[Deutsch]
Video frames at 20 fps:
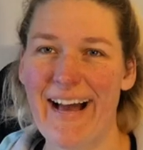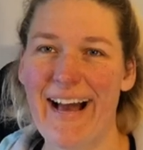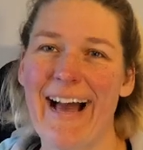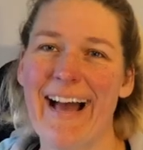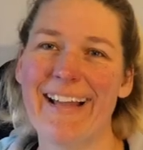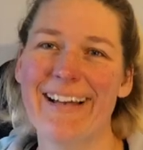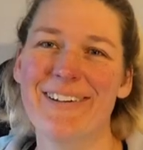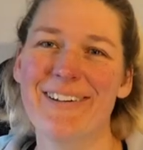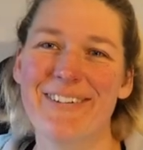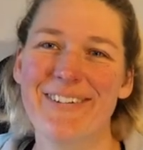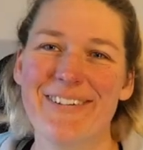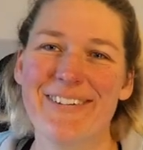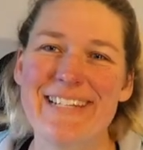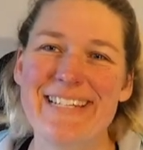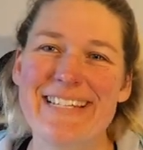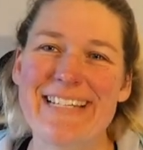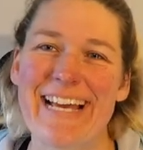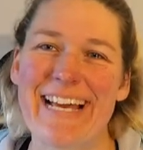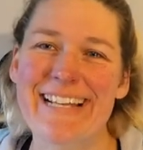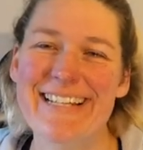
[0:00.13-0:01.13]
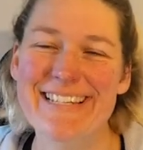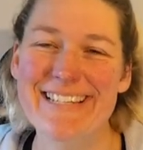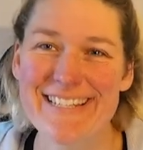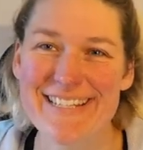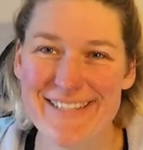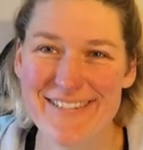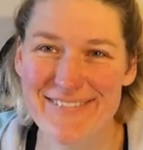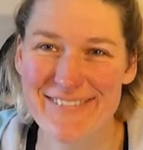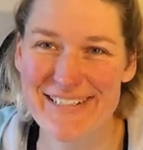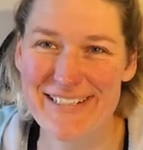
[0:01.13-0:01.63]
Hallo und
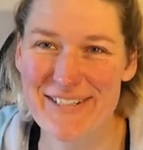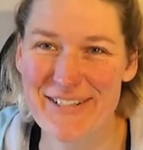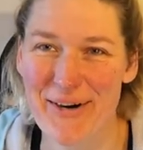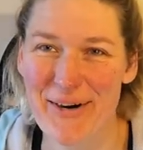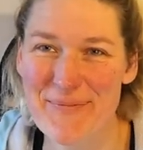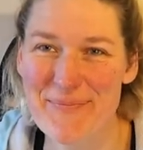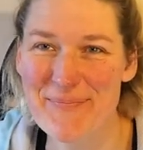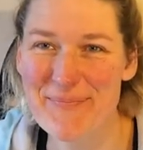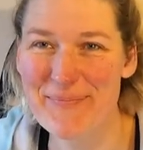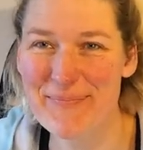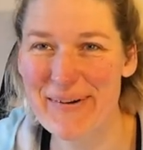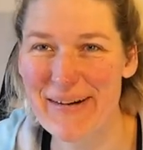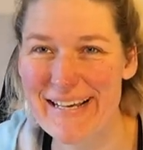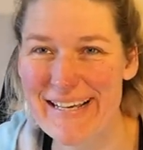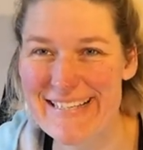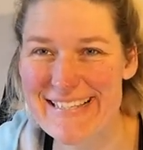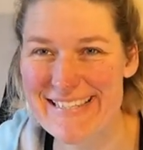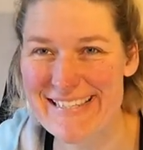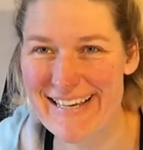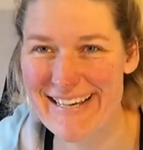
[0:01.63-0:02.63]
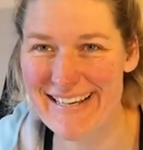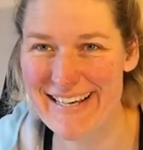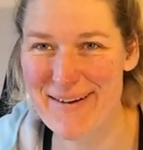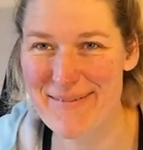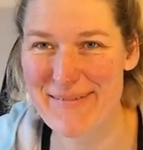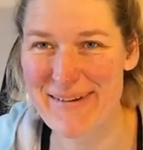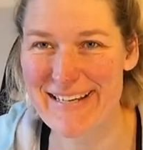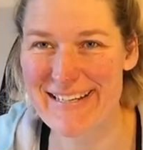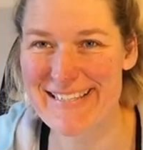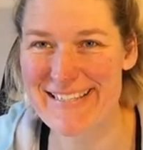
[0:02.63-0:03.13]
herzlich willkommen bei
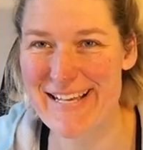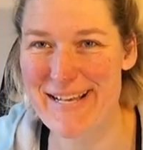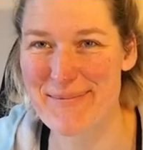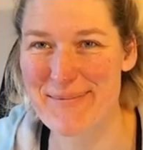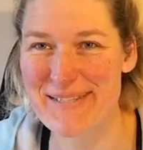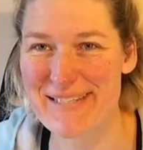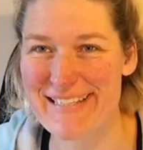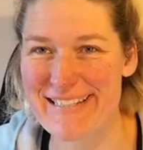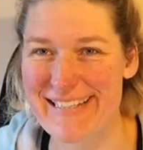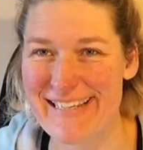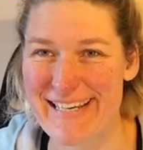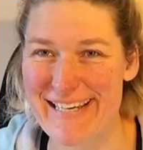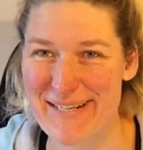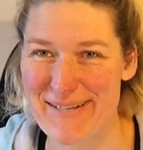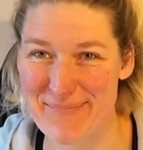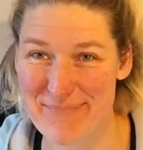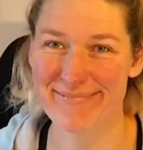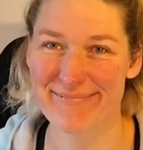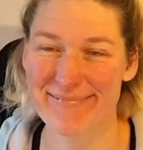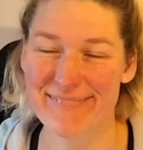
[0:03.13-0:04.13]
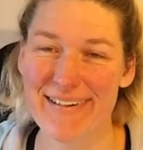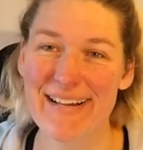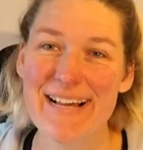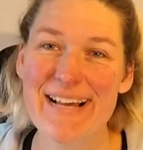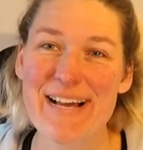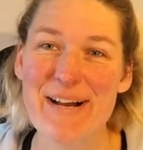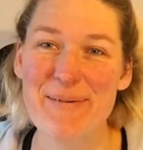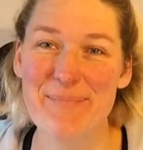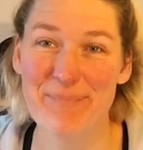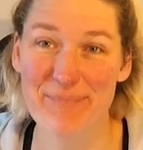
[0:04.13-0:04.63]
Sarah Merck Selbstgenäht.
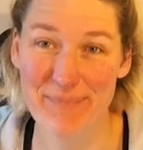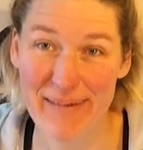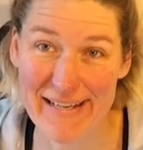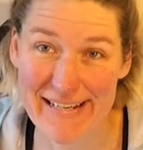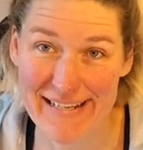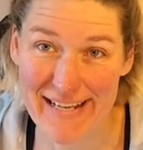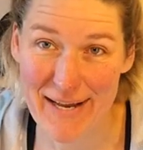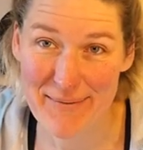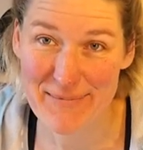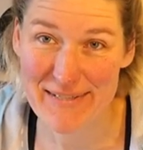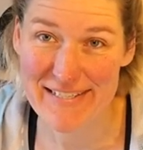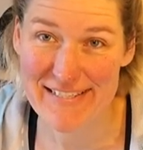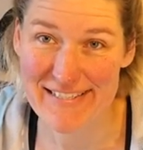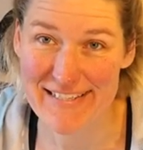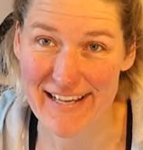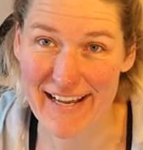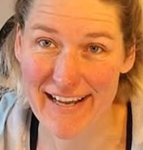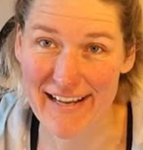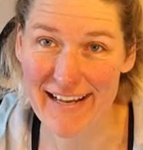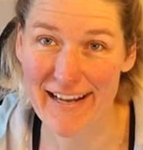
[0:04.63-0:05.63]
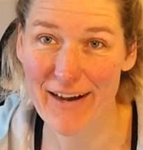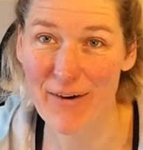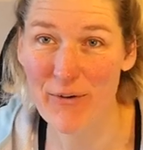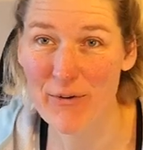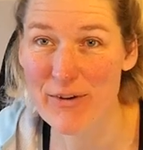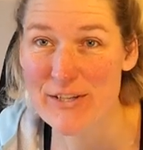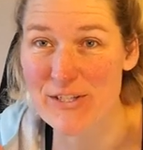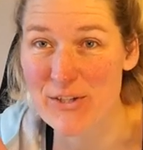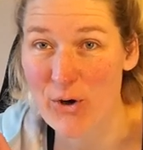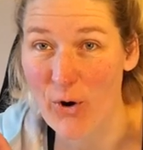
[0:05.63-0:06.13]
Mein Name ist Sarah
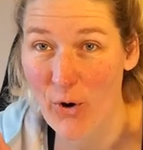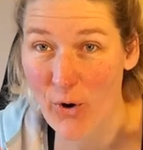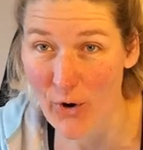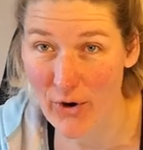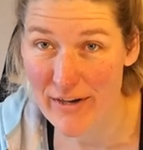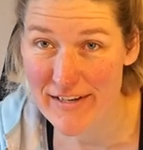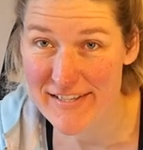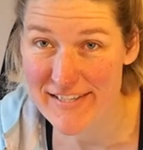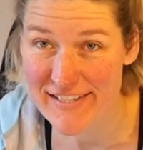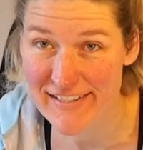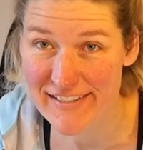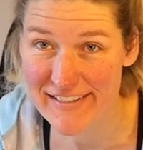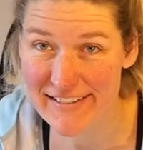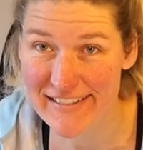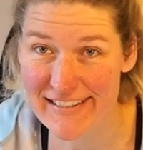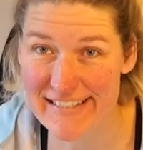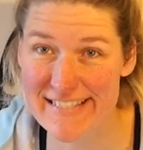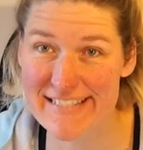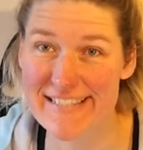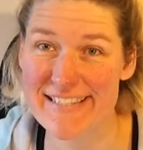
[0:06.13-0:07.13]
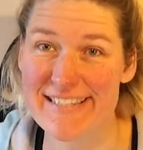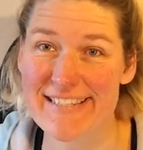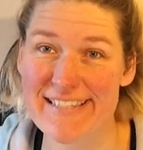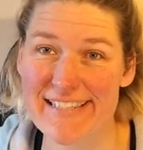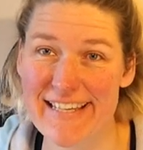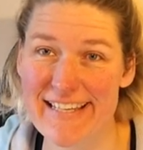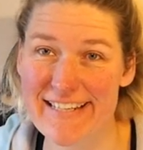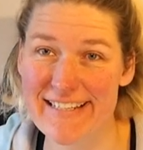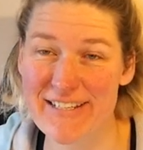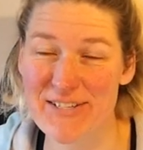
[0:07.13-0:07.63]
und heute ist
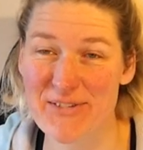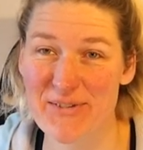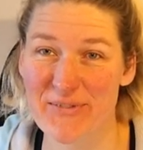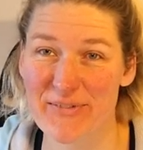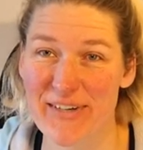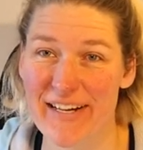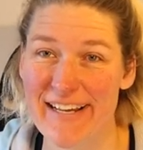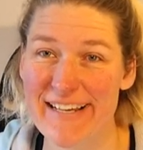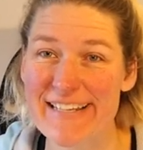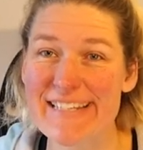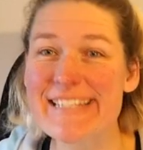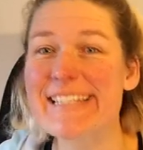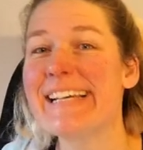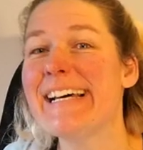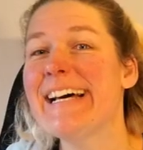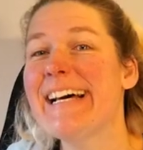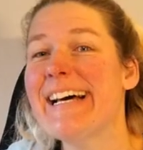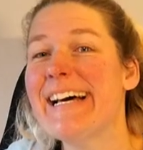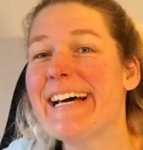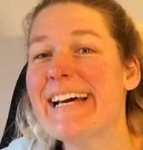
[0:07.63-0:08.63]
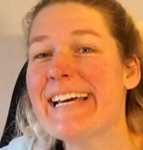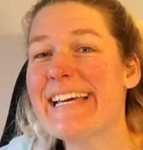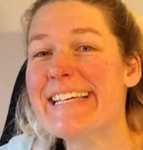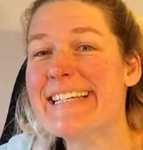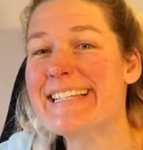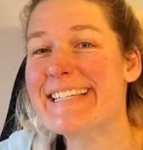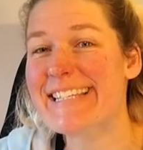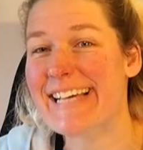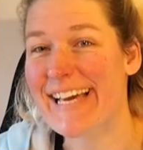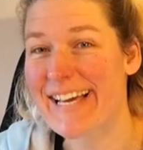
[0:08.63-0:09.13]
es endlich soweit.
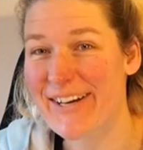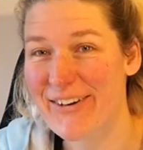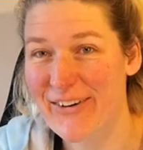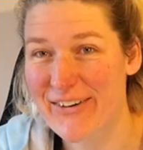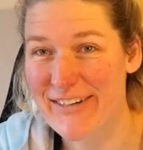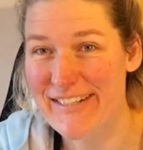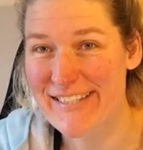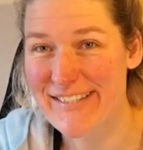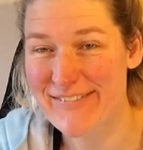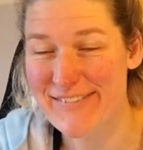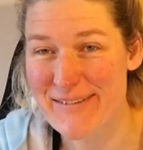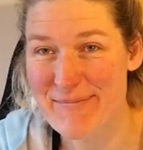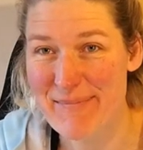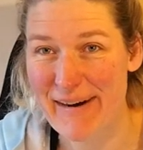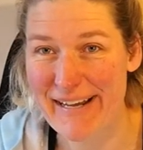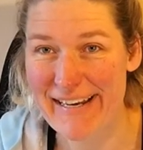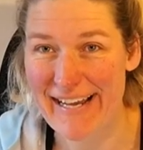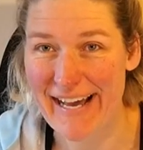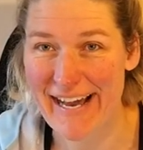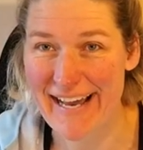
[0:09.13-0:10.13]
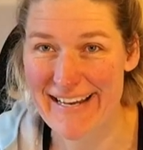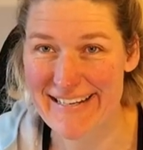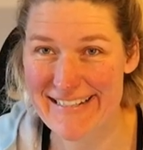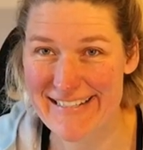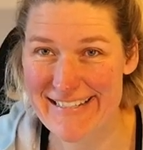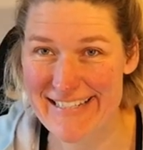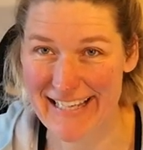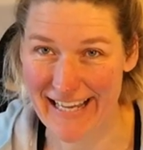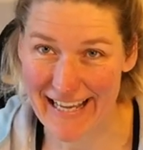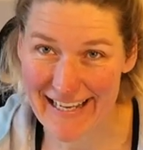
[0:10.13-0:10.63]
Ich zeige euch, wie man
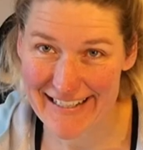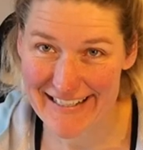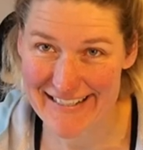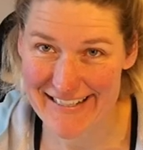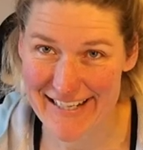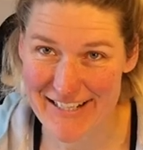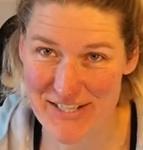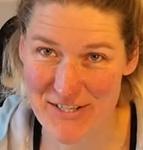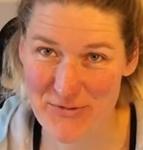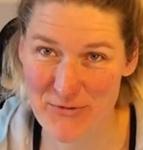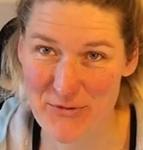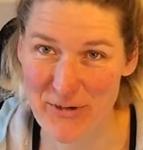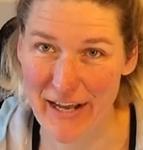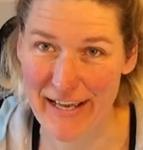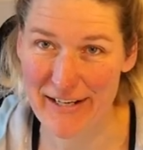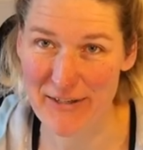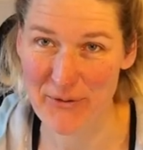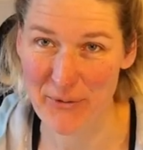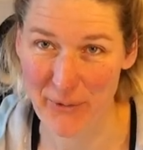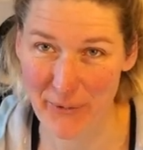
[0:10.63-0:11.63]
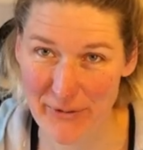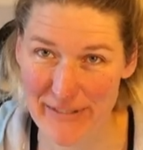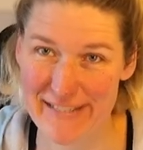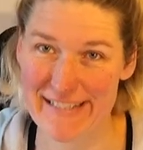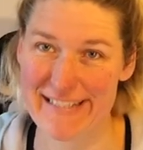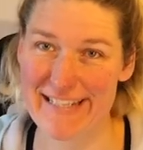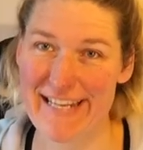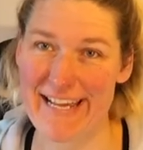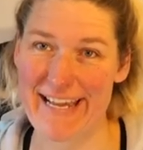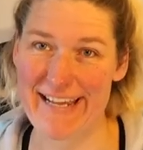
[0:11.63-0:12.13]
eine Tragetasche für einen
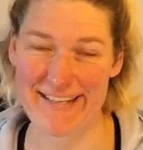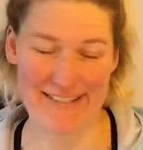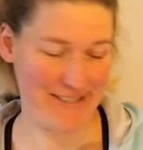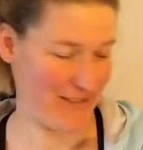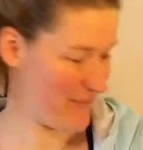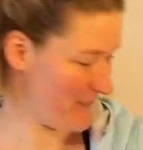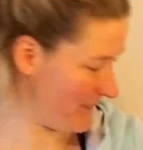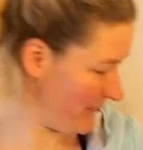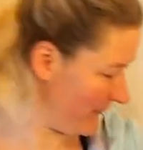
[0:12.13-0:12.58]
Hund näht.